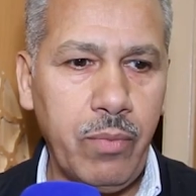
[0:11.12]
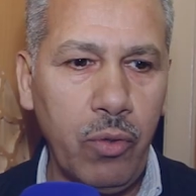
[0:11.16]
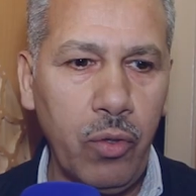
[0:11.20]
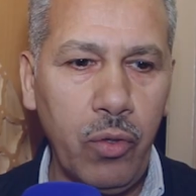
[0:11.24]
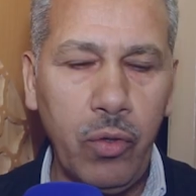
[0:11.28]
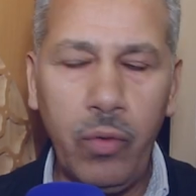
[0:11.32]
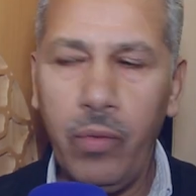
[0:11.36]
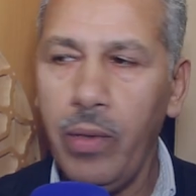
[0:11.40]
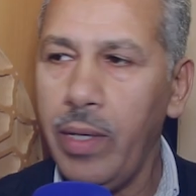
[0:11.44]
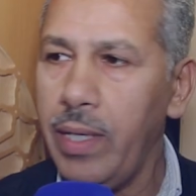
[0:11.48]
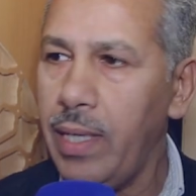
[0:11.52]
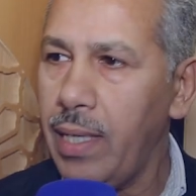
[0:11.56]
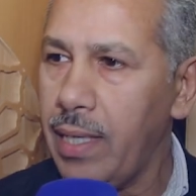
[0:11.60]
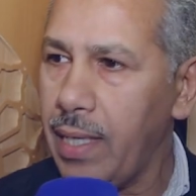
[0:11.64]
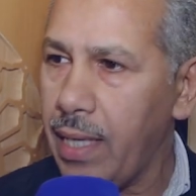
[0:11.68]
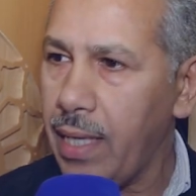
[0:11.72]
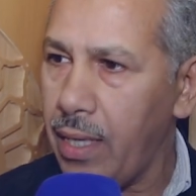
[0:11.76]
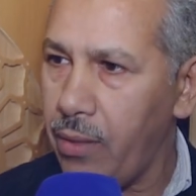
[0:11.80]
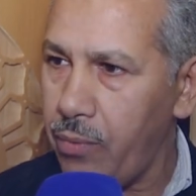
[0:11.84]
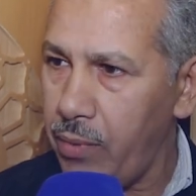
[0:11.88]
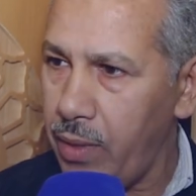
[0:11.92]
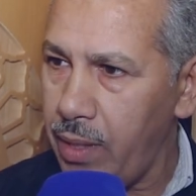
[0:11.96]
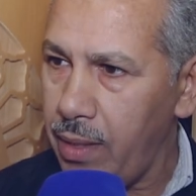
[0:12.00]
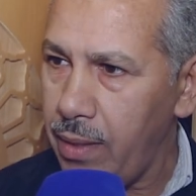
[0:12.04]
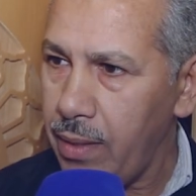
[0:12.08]
بعنوان
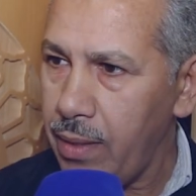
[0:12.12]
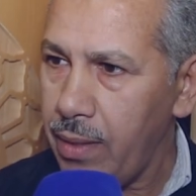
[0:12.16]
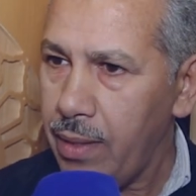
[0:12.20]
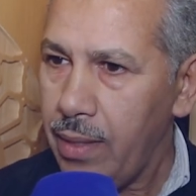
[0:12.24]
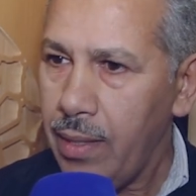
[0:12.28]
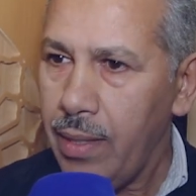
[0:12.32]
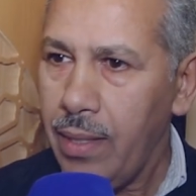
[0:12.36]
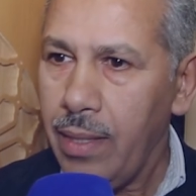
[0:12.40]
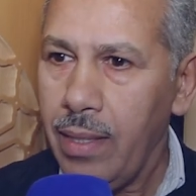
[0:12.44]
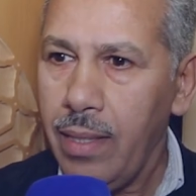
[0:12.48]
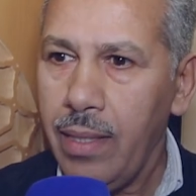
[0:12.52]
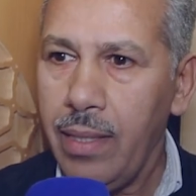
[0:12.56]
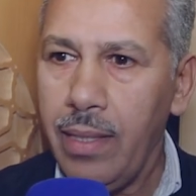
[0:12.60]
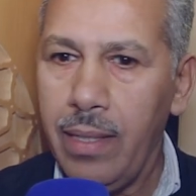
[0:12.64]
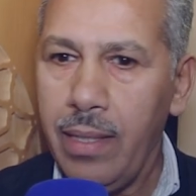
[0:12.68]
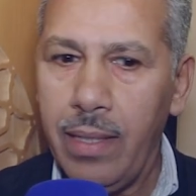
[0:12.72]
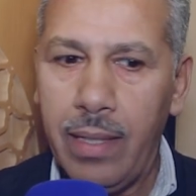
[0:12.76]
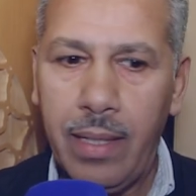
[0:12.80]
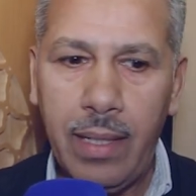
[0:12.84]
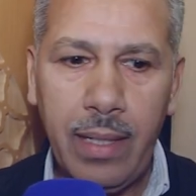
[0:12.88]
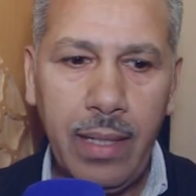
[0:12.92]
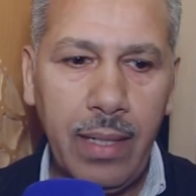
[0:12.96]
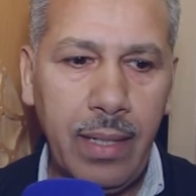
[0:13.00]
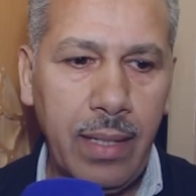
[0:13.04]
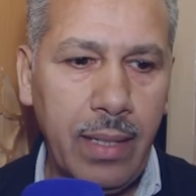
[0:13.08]
الكاوي
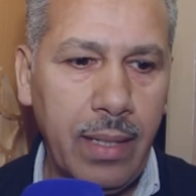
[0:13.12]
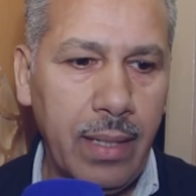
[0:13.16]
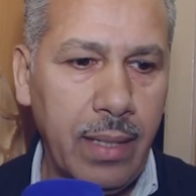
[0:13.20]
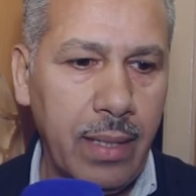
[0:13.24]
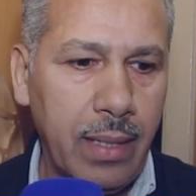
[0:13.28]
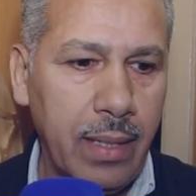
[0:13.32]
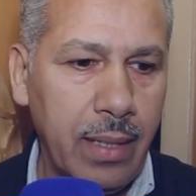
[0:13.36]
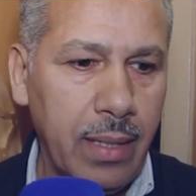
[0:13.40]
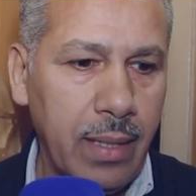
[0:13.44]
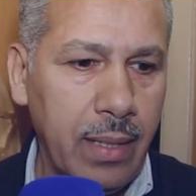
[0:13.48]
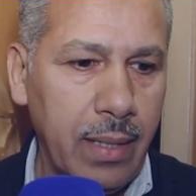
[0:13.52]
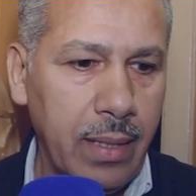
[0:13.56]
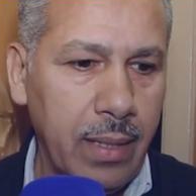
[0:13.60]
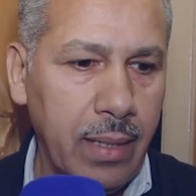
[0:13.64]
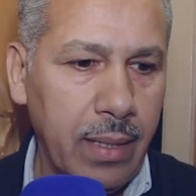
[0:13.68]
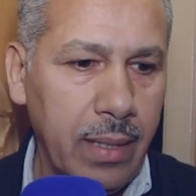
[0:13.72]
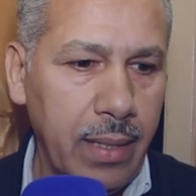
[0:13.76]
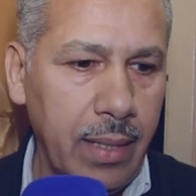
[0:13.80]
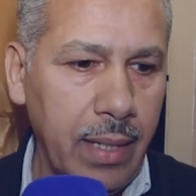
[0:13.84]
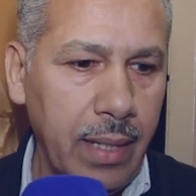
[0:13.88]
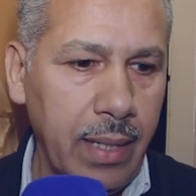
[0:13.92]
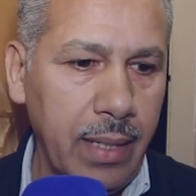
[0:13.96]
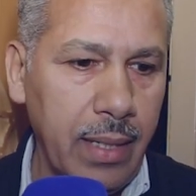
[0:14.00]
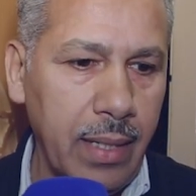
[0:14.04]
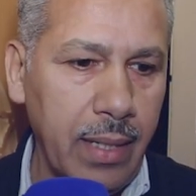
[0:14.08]
آه، راه
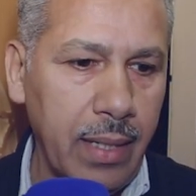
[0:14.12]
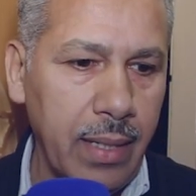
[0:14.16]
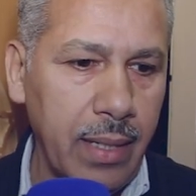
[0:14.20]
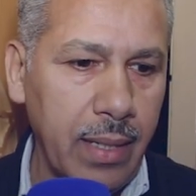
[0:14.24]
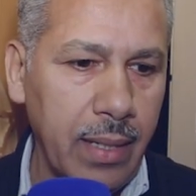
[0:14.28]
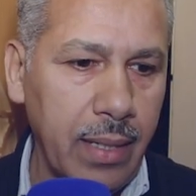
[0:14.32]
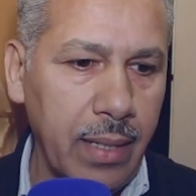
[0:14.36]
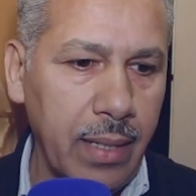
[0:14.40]
يعني